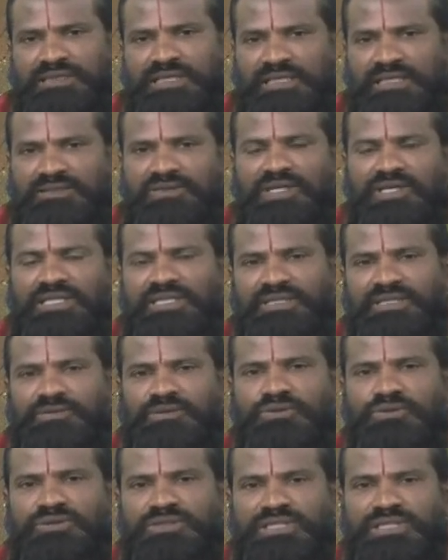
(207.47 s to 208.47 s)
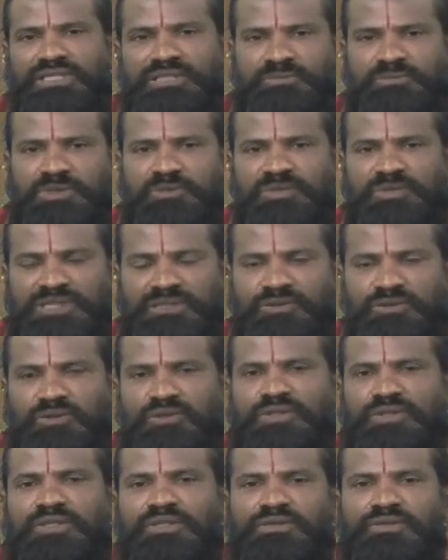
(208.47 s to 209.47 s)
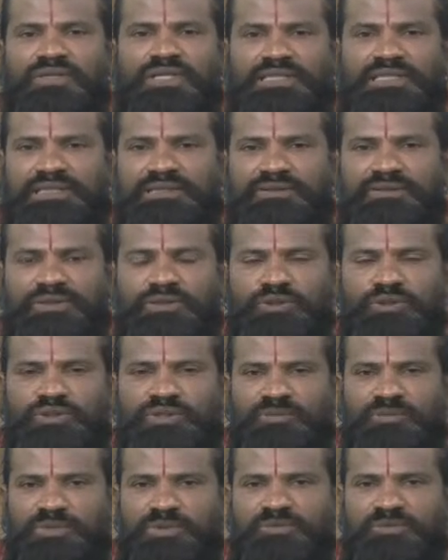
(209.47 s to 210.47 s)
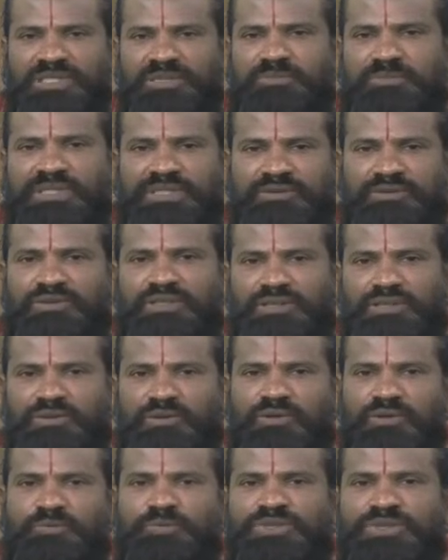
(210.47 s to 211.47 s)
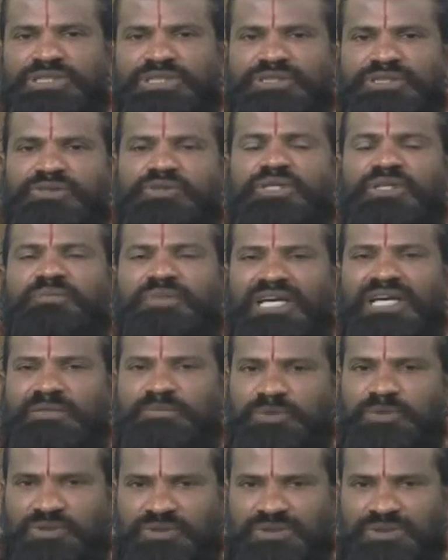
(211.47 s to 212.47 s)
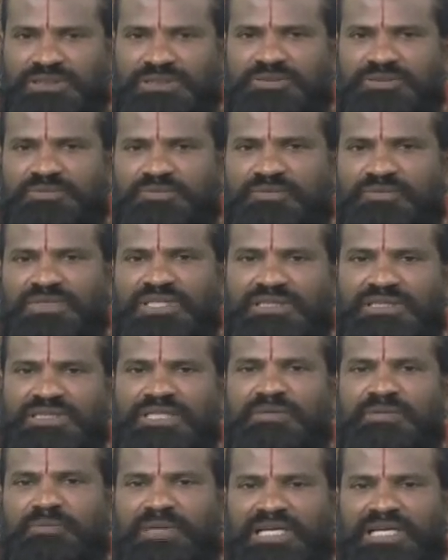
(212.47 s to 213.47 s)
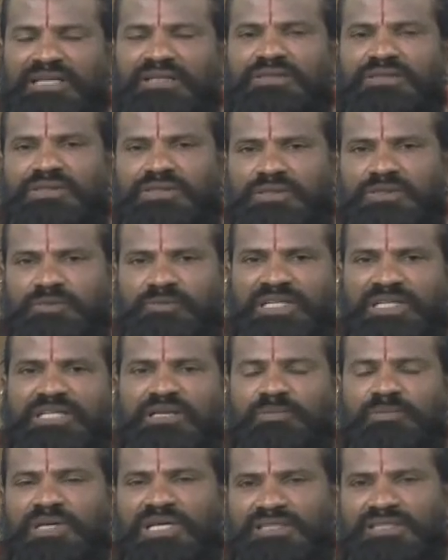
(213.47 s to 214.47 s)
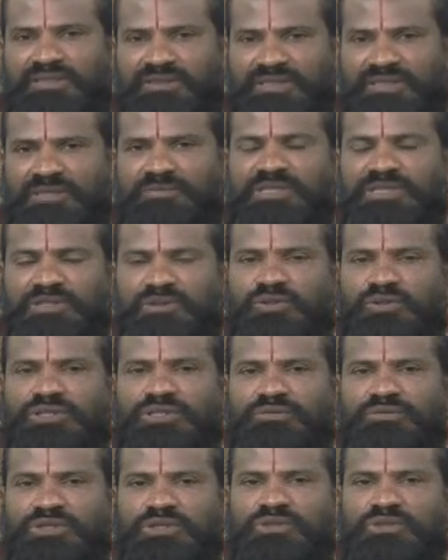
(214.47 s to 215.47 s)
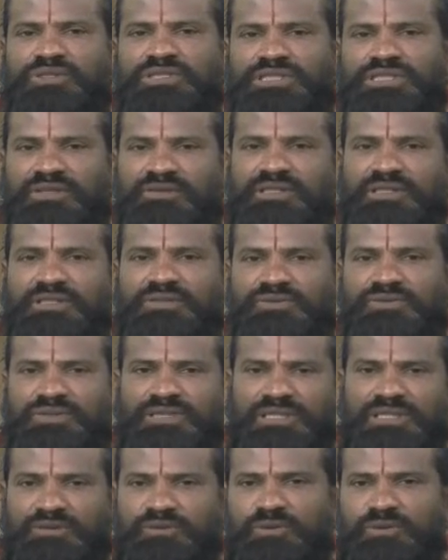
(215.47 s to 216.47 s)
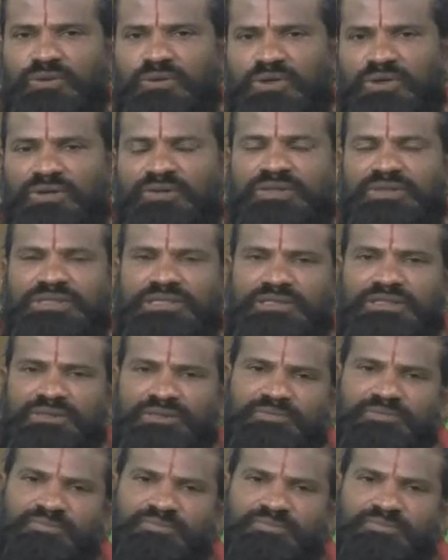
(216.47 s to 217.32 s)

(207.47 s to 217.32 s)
తద్వారా ఏమవుతుందంటే ఇప్పుడు మీరు రెండు అడుగులు ఎంత తీసుకున్నప్పుడు మీరు పెట్టుకునే డోర్ పొజిషన్ కూడా మారిపోతుంది ఎందుకంటే మెట్లు మెట్లు బాగా ఏమన్నా మీకు కొద్దిగా ముందుకు వచ్చే అవకాశం ఉందా డోర్లోకి